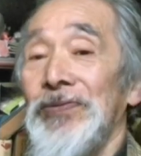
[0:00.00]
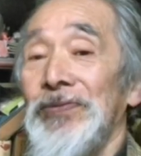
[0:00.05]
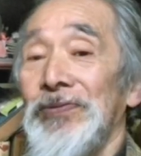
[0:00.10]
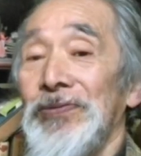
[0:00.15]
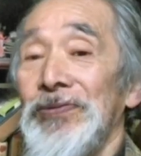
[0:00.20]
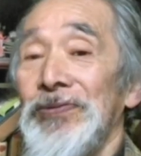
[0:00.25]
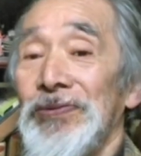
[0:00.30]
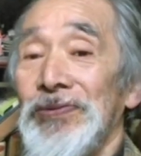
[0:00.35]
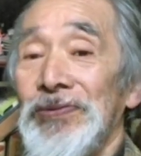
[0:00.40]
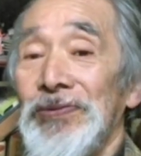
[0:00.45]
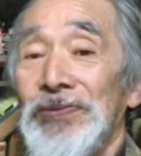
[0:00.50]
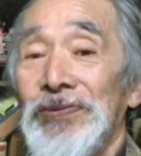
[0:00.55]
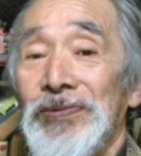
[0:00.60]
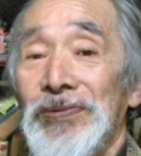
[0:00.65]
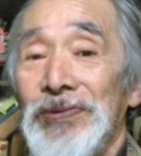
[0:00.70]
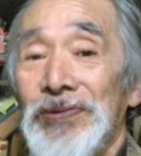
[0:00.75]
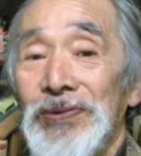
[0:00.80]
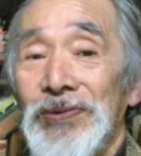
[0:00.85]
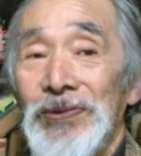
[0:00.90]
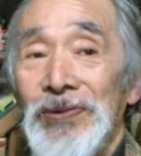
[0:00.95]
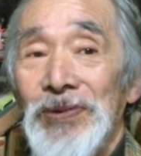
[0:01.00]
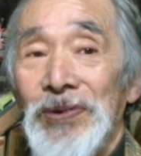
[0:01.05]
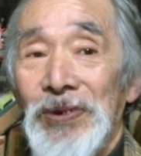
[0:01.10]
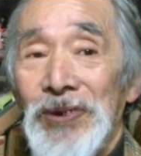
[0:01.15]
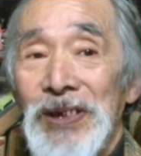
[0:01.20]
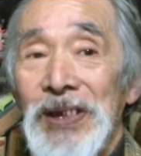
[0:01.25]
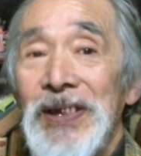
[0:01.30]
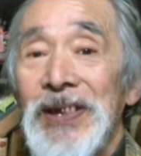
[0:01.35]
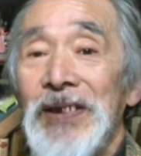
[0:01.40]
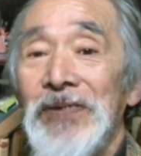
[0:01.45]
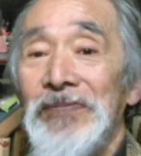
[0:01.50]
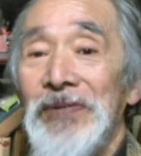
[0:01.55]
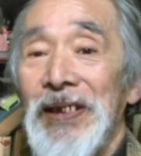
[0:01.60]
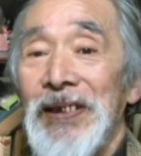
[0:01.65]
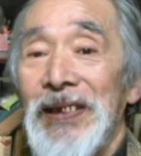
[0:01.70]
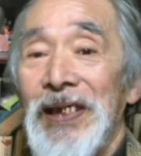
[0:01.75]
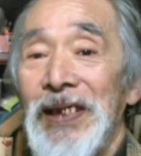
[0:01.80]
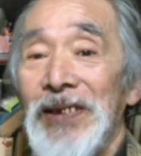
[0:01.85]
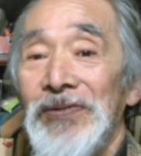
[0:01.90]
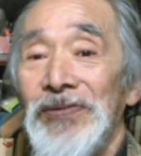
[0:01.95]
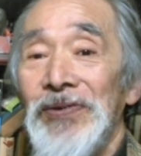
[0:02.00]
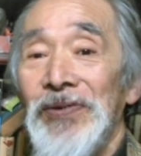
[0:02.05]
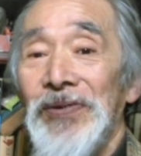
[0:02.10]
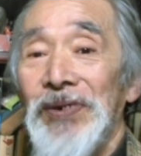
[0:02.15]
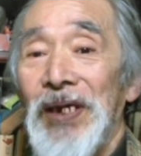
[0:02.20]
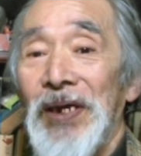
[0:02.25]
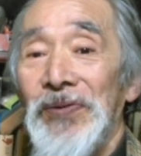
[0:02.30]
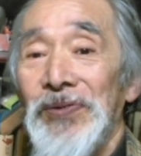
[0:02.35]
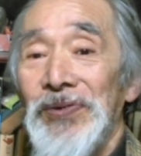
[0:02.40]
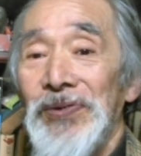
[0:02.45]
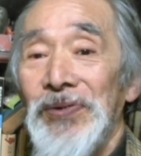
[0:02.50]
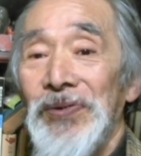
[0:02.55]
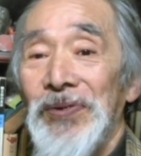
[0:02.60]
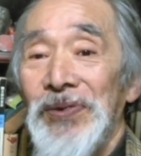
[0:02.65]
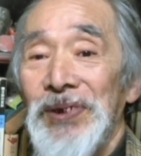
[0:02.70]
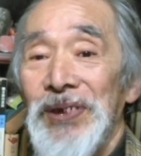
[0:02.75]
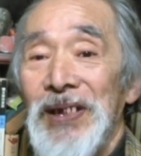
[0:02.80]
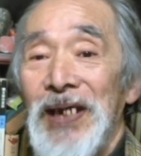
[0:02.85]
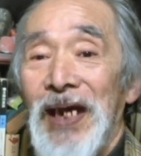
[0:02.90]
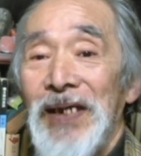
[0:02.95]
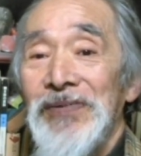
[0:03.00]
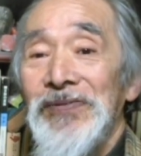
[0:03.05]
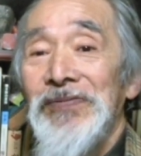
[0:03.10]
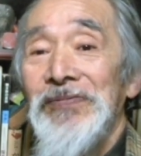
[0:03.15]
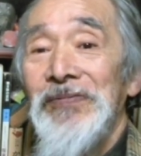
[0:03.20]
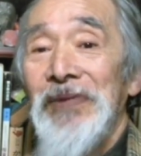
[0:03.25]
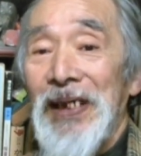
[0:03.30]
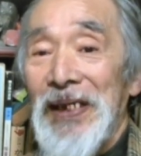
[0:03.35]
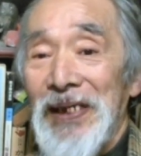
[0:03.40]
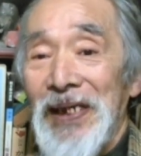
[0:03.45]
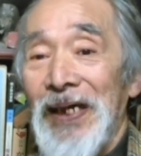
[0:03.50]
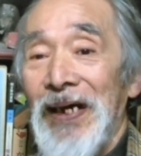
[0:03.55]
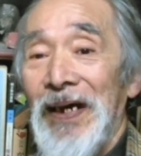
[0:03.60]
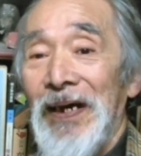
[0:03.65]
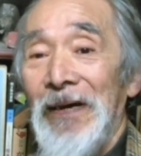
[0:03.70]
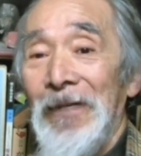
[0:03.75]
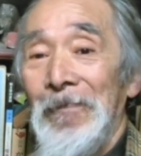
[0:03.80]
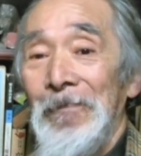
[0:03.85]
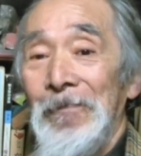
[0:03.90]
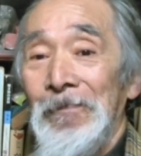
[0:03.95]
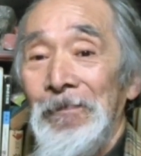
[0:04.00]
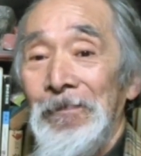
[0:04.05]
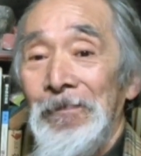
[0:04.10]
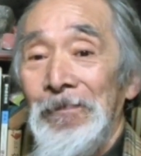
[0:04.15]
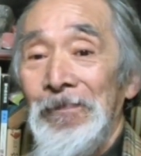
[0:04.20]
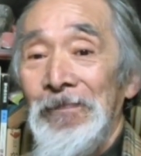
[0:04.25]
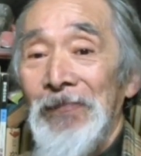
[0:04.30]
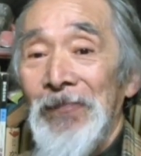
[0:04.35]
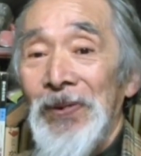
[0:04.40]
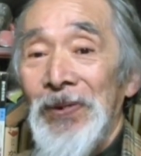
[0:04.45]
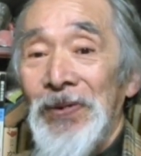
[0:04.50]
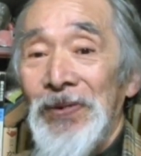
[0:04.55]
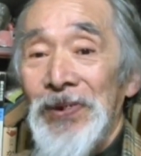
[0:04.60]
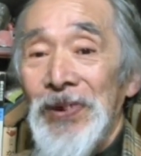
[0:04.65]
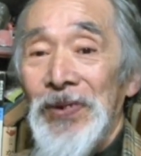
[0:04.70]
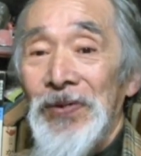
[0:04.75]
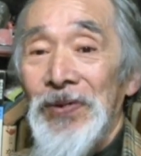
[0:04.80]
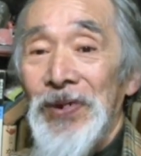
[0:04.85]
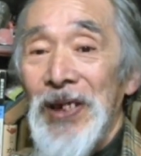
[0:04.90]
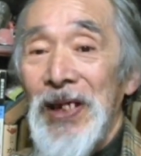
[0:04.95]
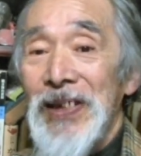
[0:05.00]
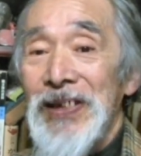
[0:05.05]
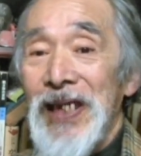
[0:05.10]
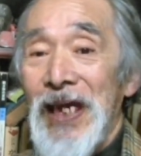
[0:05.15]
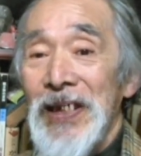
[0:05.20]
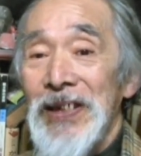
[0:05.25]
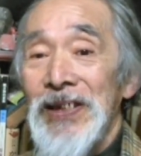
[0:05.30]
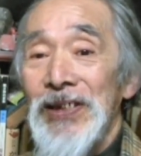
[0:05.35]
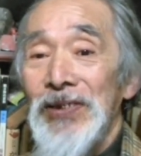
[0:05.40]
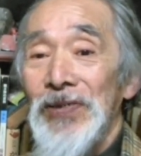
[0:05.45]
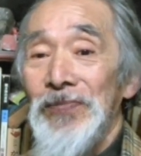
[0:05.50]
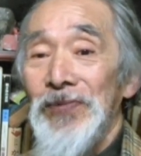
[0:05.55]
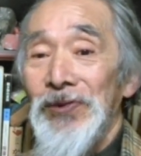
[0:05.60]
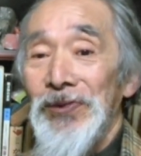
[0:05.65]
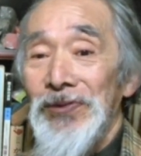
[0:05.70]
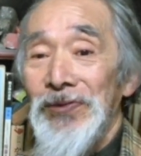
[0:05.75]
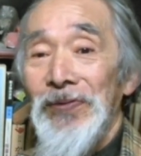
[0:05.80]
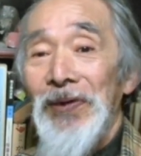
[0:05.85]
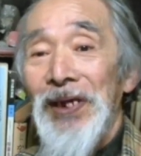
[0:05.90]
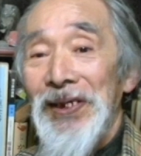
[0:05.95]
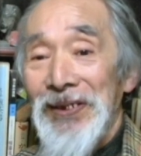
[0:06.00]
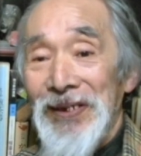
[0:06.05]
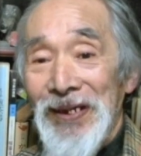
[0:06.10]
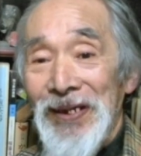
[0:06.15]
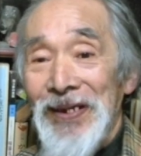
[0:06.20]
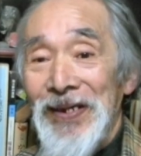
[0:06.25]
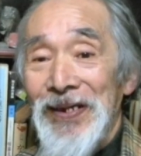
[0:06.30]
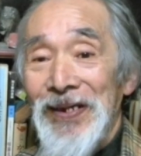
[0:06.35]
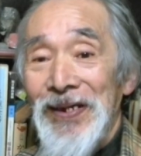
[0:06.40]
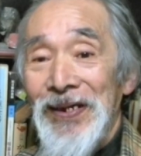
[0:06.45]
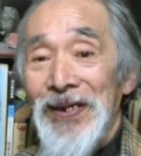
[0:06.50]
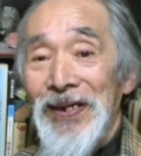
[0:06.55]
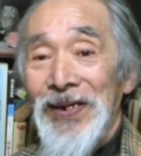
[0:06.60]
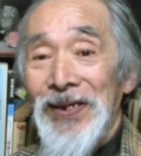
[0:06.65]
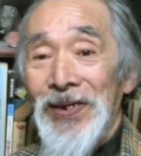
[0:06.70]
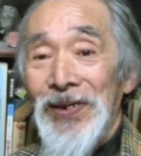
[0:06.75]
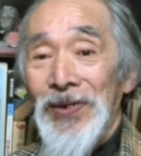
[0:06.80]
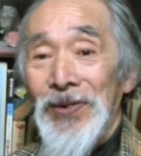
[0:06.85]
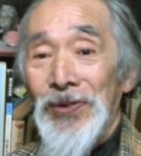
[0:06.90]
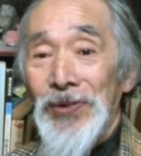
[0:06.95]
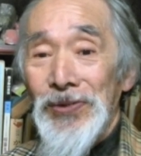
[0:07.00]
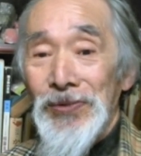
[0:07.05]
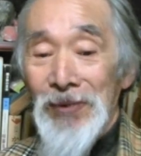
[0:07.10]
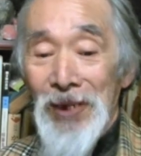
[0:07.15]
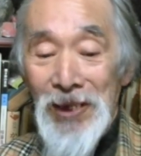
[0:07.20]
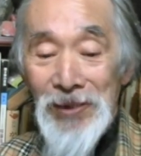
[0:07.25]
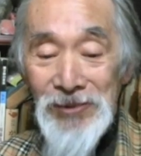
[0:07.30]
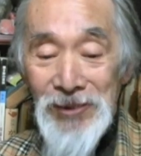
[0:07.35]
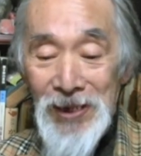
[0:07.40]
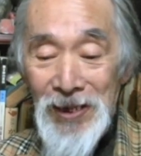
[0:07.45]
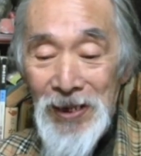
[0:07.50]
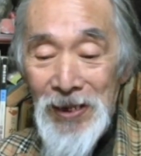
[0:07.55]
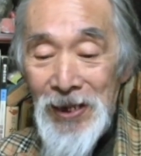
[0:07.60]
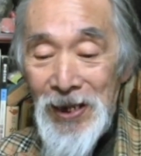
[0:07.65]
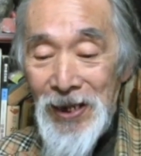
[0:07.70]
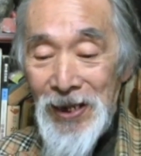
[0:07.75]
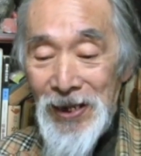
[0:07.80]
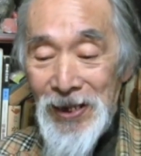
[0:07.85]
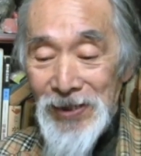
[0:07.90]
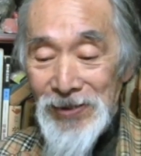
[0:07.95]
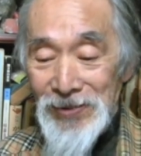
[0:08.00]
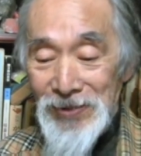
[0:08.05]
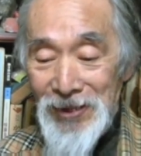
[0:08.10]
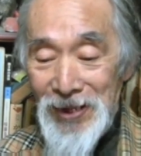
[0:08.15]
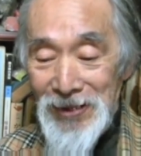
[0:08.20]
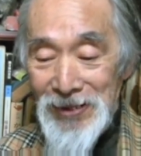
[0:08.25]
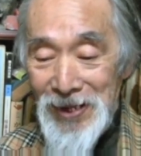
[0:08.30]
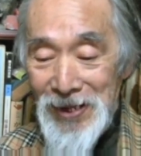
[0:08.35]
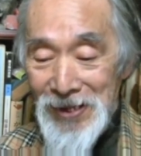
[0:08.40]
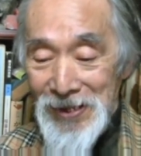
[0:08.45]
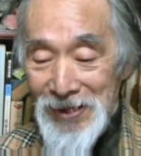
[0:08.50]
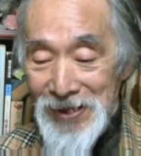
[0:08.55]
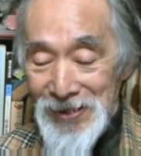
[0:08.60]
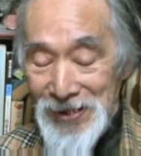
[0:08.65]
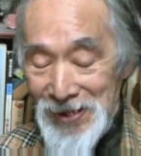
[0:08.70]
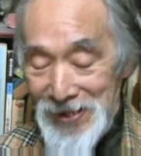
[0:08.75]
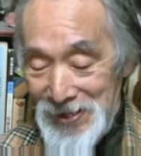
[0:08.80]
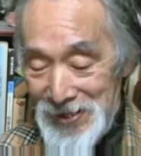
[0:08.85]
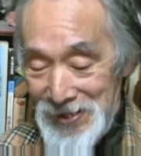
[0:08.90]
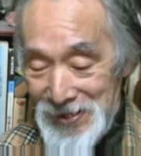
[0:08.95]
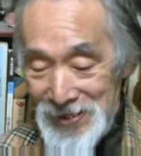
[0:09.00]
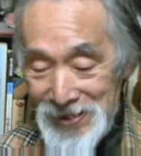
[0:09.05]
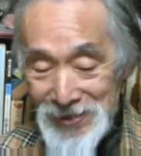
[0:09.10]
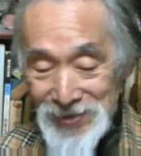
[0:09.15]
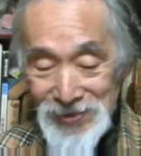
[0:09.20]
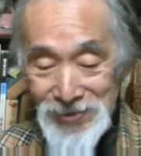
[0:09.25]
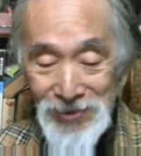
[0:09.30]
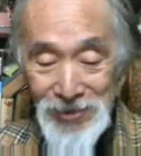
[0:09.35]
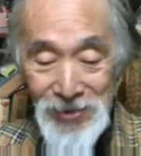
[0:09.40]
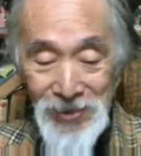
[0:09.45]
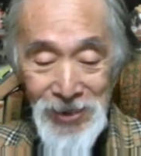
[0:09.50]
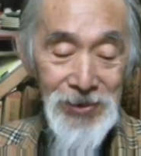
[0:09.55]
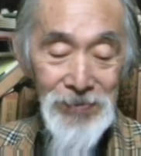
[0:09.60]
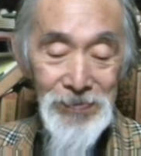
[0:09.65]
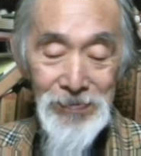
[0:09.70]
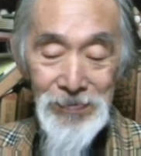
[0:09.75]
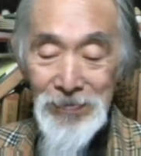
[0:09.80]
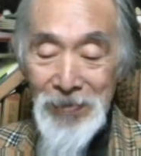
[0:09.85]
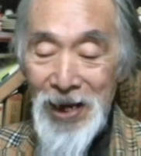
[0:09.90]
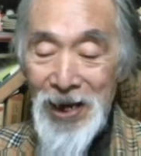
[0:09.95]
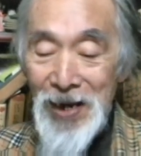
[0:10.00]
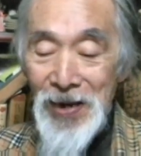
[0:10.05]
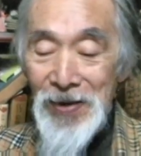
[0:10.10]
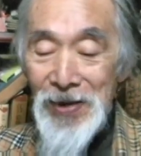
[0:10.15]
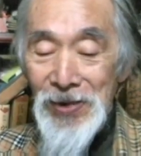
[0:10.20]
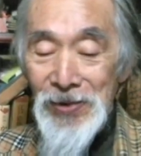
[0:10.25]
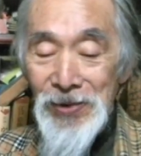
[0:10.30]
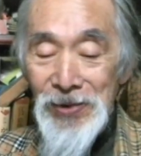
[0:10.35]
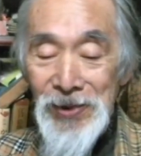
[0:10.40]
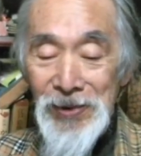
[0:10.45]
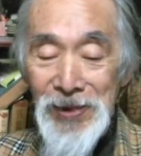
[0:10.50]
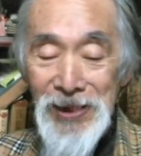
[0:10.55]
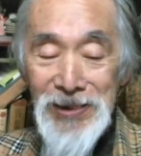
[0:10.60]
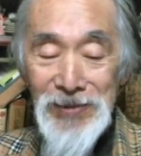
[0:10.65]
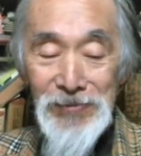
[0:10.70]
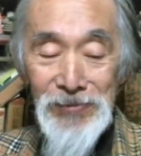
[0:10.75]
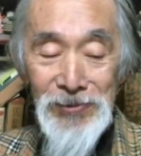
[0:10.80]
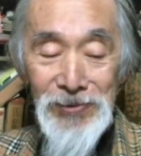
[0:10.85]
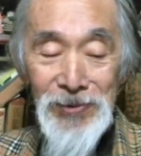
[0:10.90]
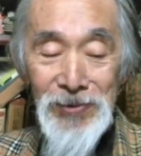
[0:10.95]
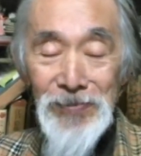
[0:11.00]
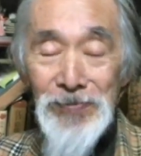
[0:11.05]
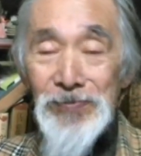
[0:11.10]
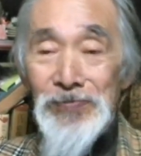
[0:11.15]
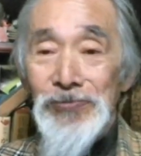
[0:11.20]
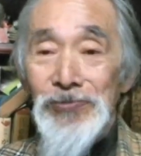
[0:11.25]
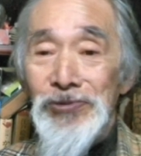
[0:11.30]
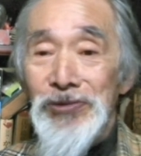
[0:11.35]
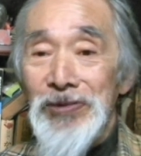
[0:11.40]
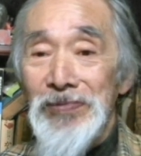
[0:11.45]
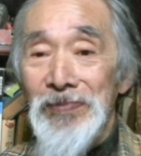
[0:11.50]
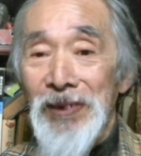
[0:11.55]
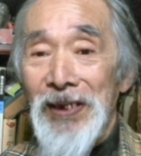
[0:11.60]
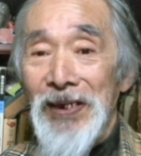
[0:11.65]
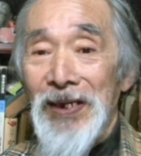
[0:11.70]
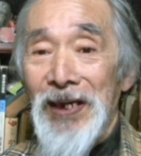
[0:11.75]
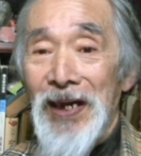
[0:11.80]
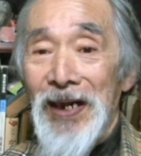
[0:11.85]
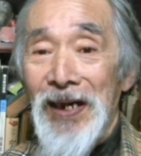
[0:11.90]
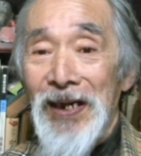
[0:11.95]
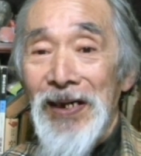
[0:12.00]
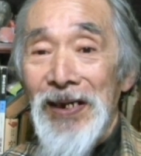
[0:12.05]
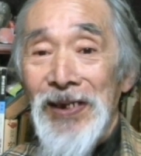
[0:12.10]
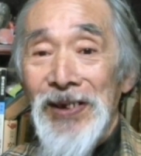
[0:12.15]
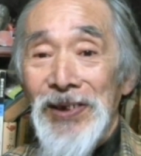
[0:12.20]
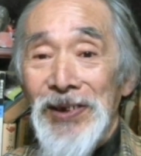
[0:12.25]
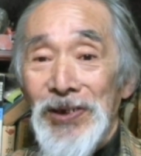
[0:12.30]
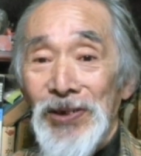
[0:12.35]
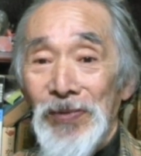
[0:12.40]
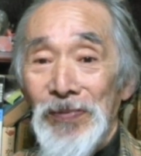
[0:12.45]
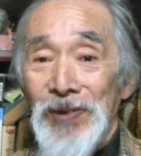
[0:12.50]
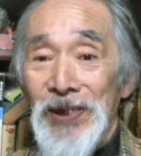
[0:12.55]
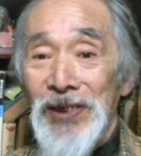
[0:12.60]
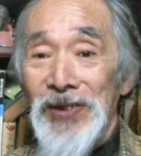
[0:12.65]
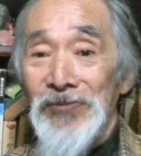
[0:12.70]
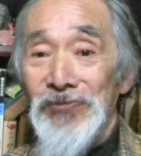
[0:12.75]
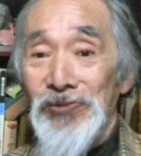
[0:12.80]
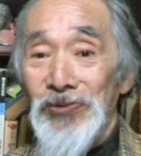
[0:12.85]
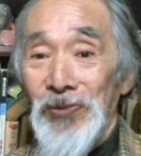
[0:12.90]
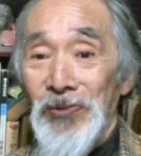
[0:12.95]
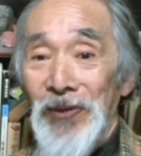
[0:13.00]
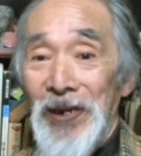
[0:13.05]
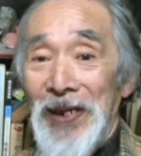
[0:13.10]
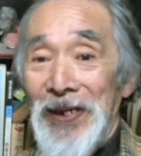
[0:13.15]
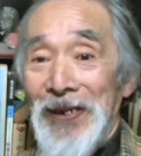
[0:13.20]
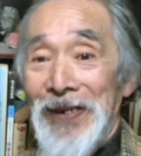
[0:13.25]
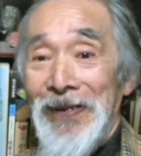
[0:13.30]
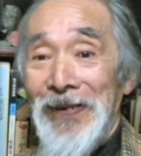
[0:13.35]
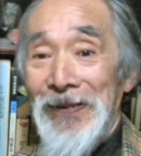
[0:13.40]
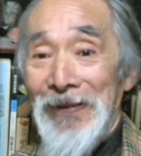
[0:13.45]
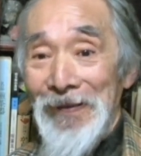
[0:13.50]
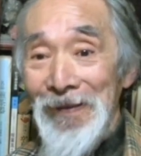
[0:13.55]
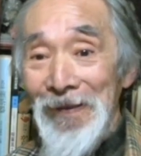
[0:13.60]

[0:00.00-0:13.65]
打つのに行ってくれっていうようなことを依頼するわけや。なるほど。でこれ3人とも断んねん。あ、なんでまた断るじゃん。なんかなまあ川越は自分の娘が嫁に行くとこやねんから